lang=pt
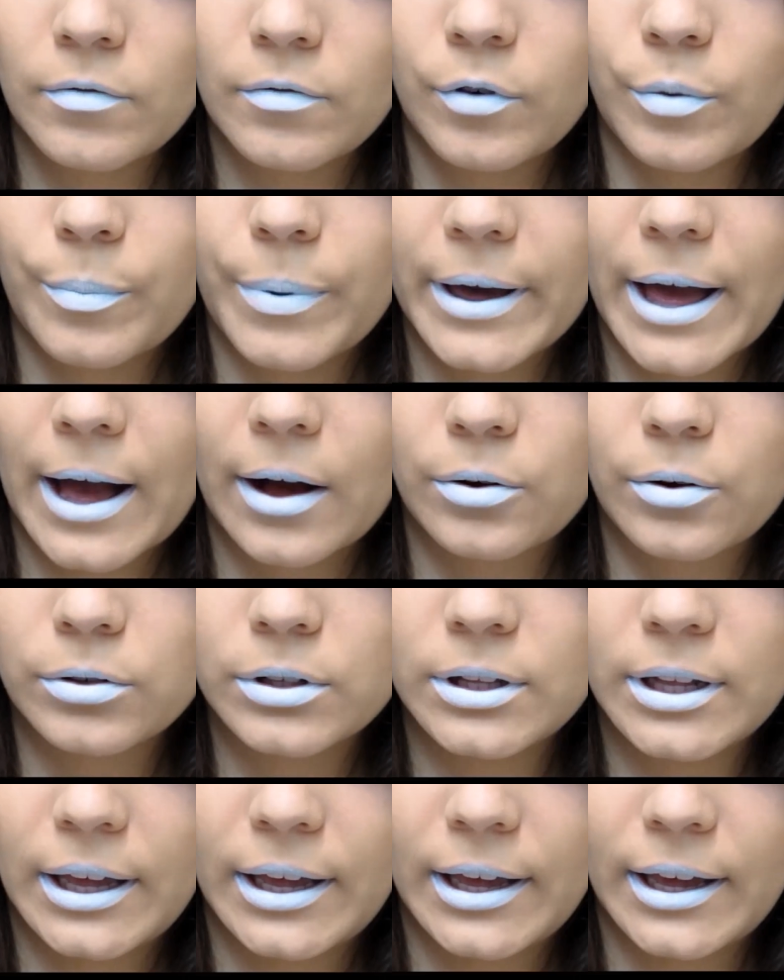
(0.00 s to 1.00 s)
Vou pegar com o
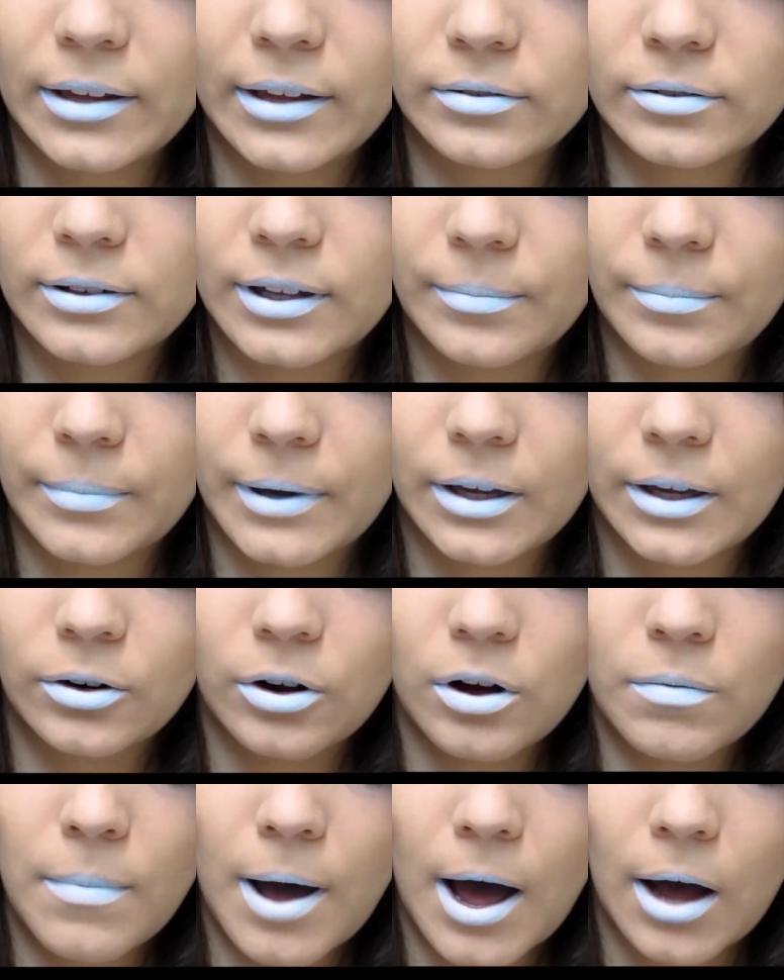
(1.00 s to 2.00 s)
dedo também,
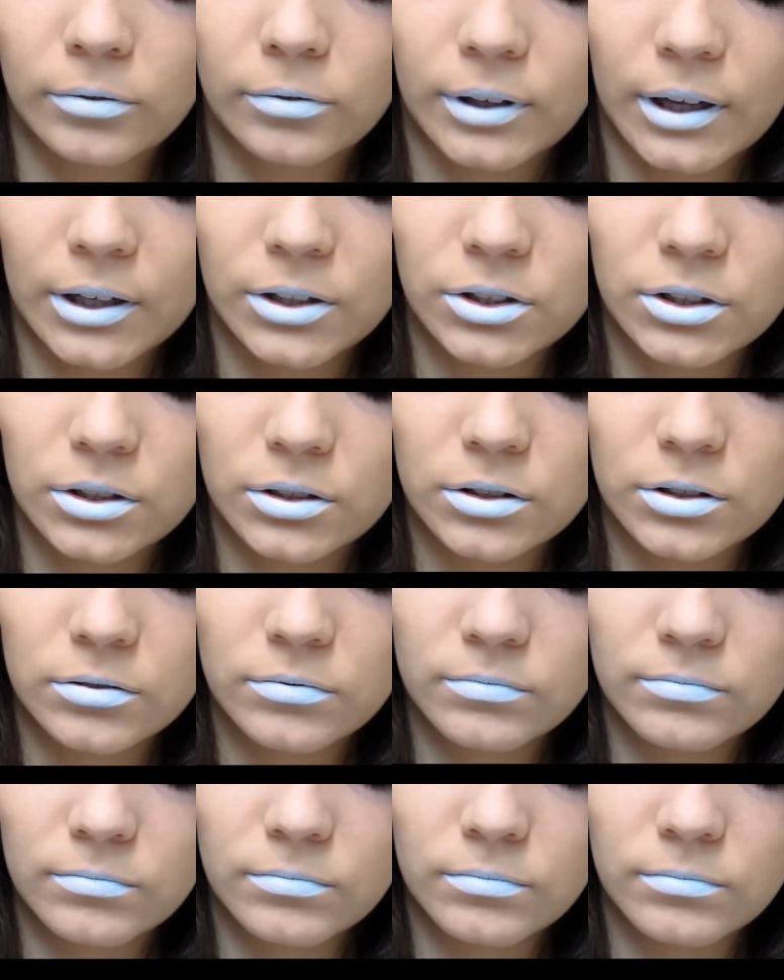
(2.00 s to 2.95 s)
normal, tá, gente?